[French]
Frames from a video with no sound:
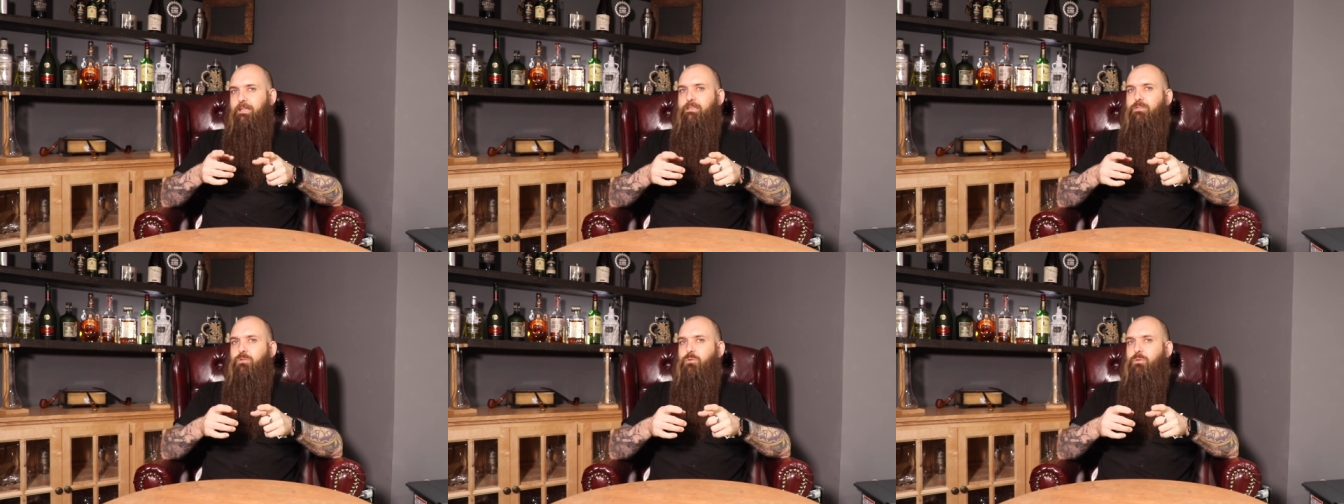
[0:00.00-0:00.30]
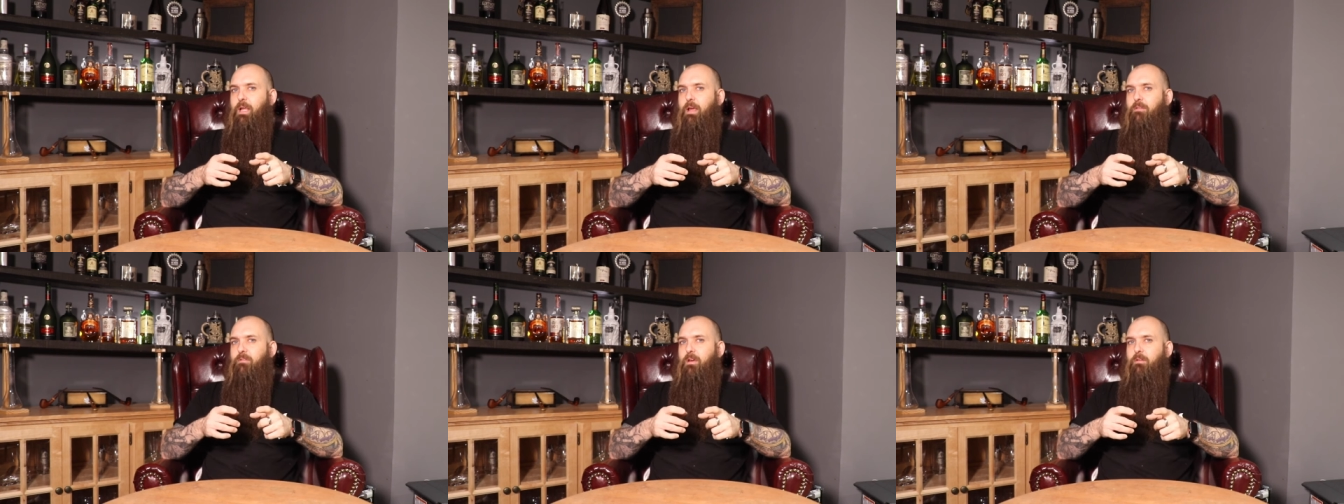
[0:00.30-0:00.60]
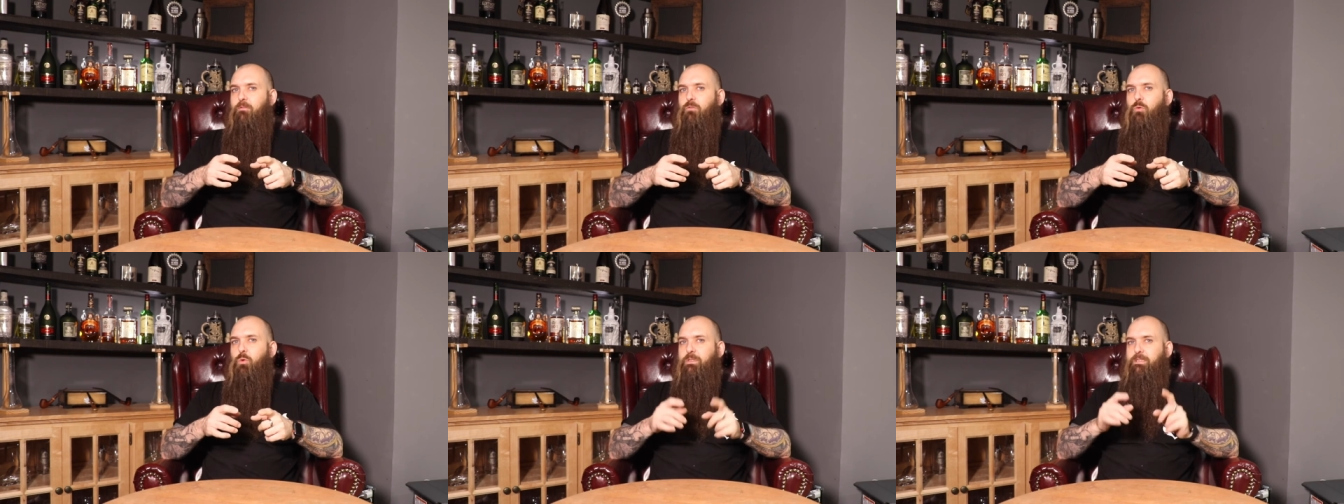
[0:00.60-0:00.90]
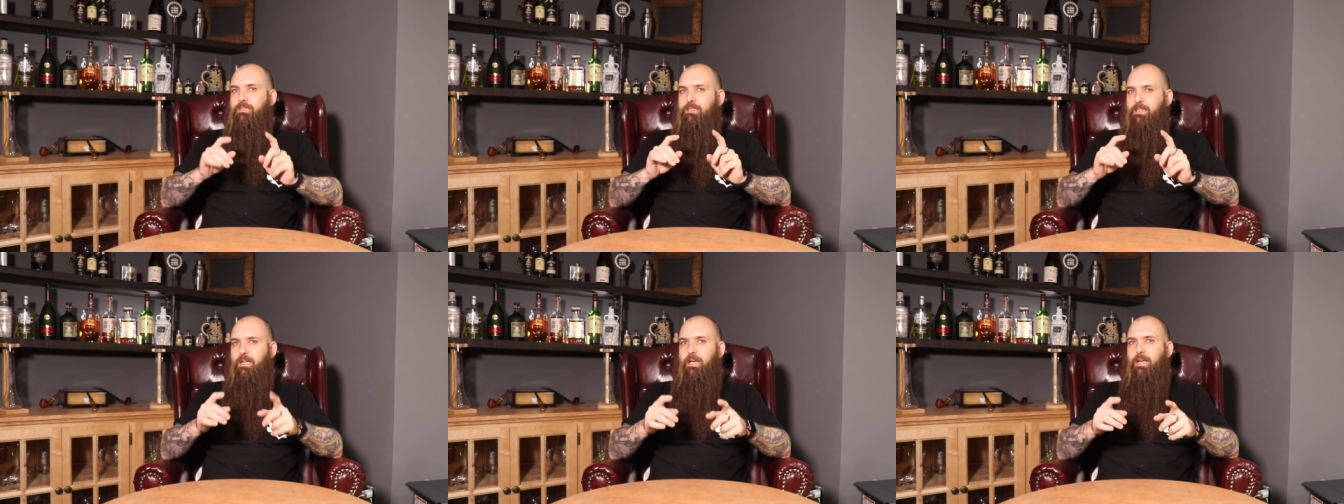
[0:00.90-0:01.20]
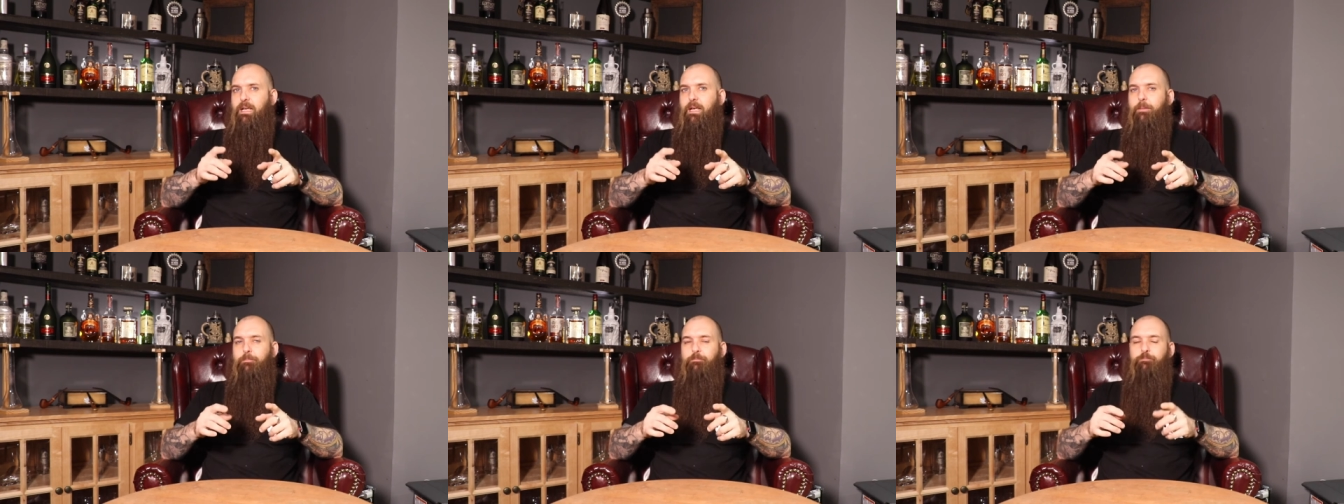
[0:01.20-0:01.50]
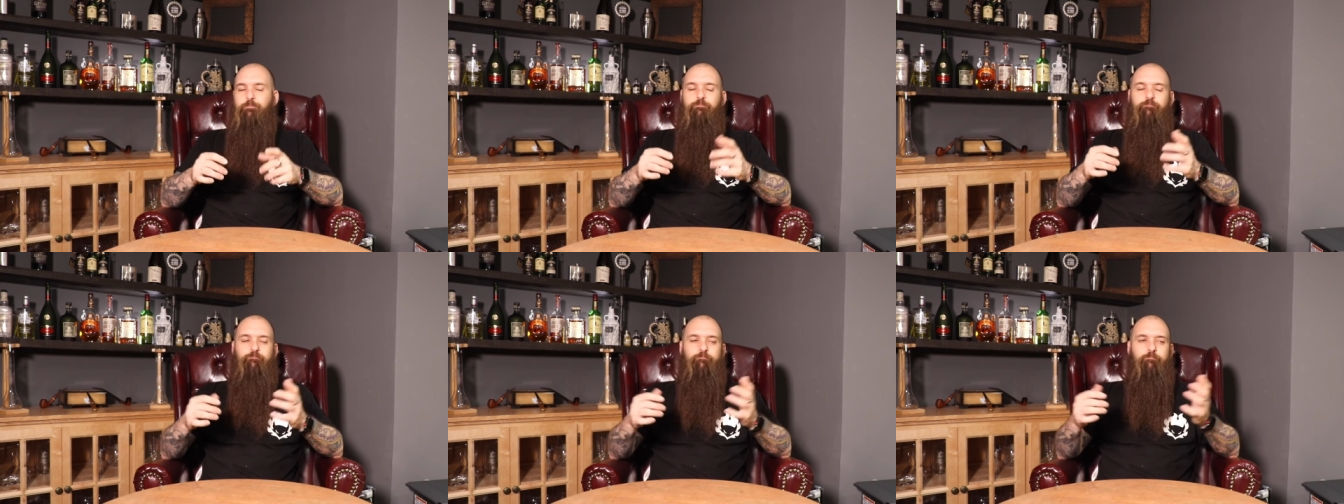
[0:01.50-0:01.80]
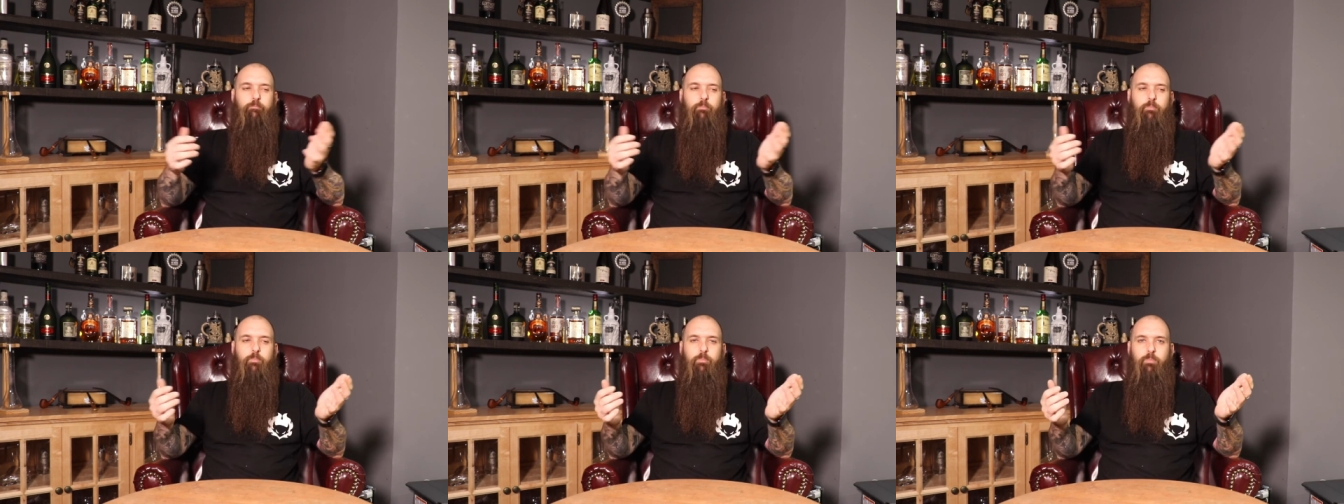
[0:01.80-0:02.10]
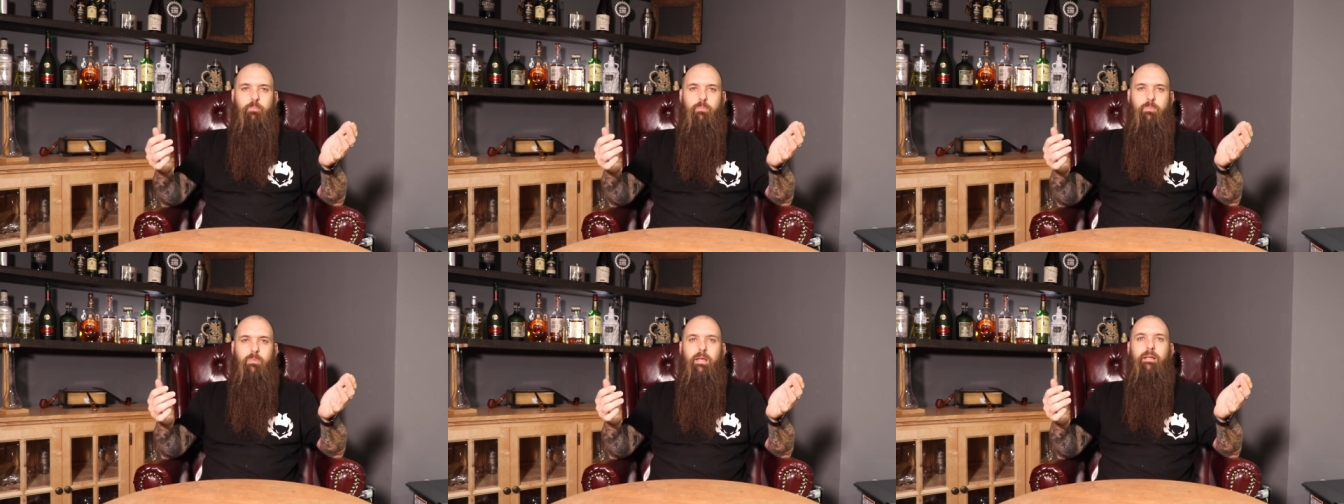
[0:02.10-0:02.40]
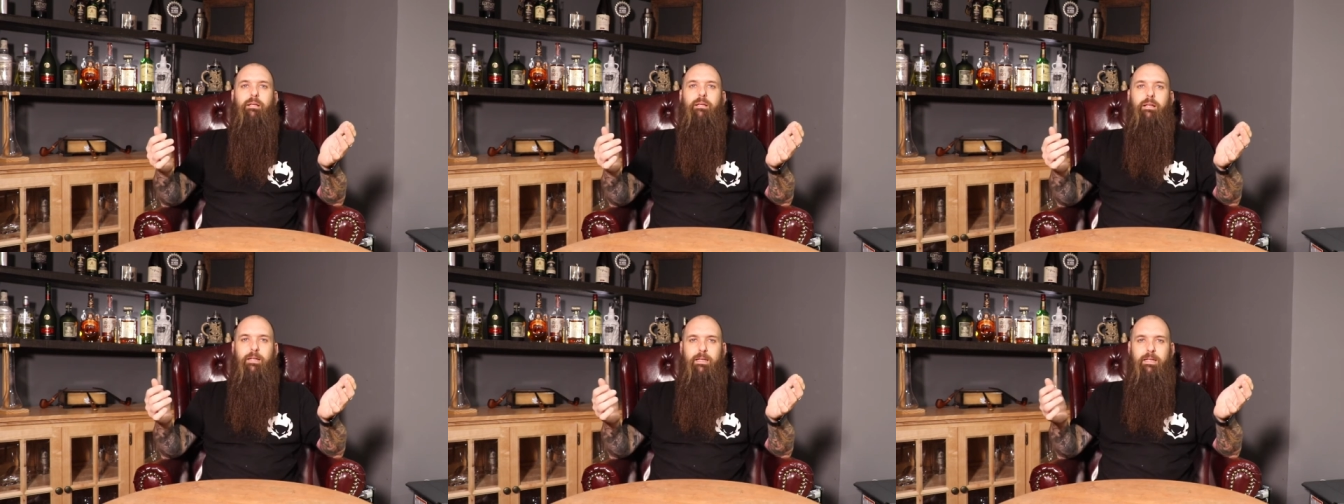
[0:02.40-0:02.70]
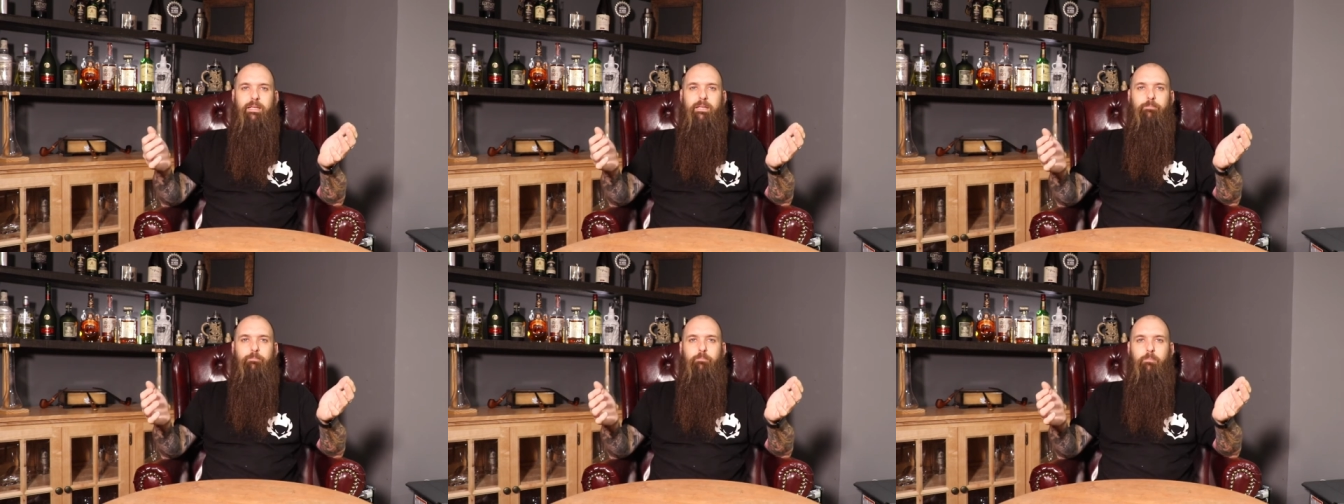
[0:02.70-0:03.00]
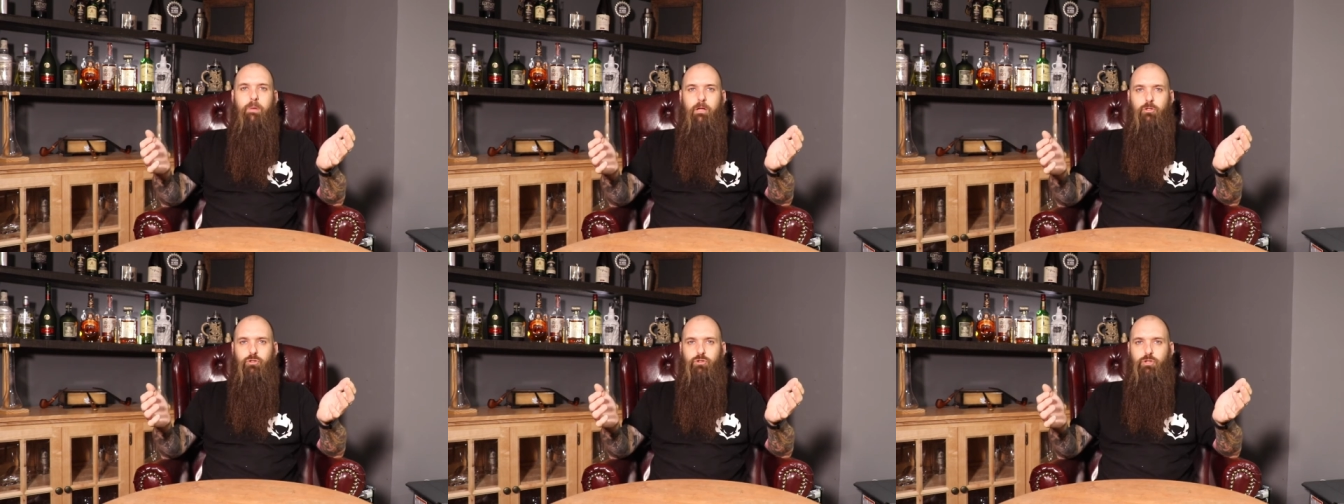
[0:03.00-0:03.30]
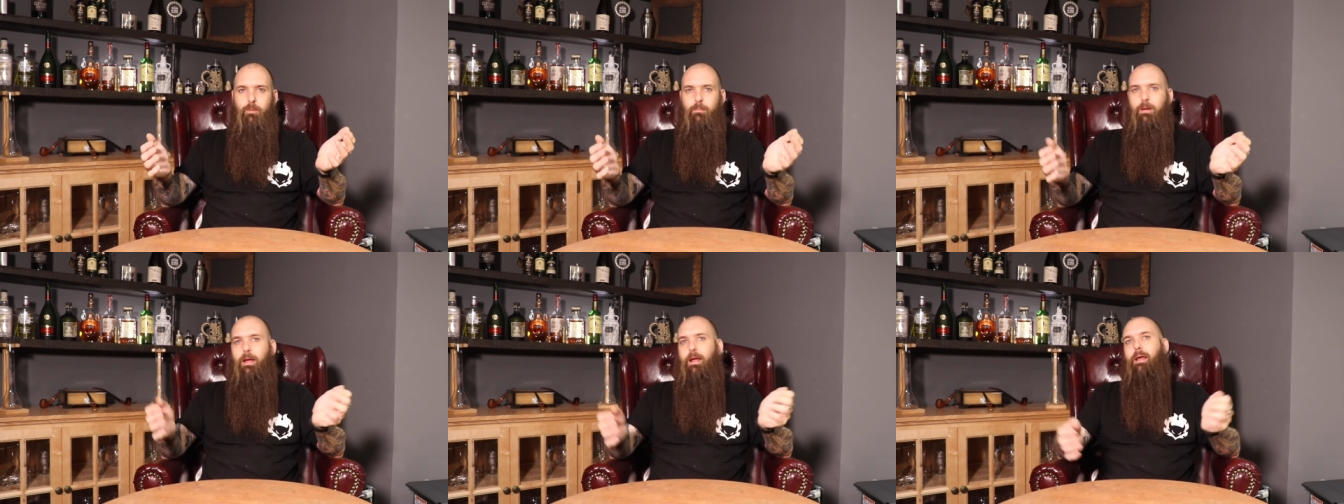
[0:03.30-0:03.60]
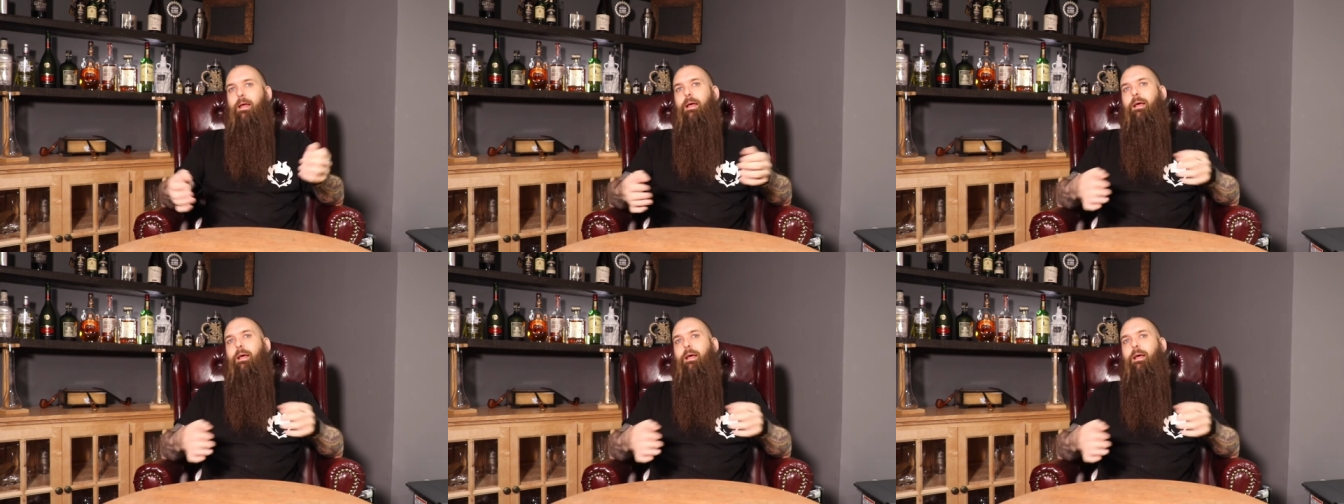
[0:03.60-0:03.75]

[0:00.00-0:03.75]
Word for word: discuter avec vous, c'est l'équipement justement.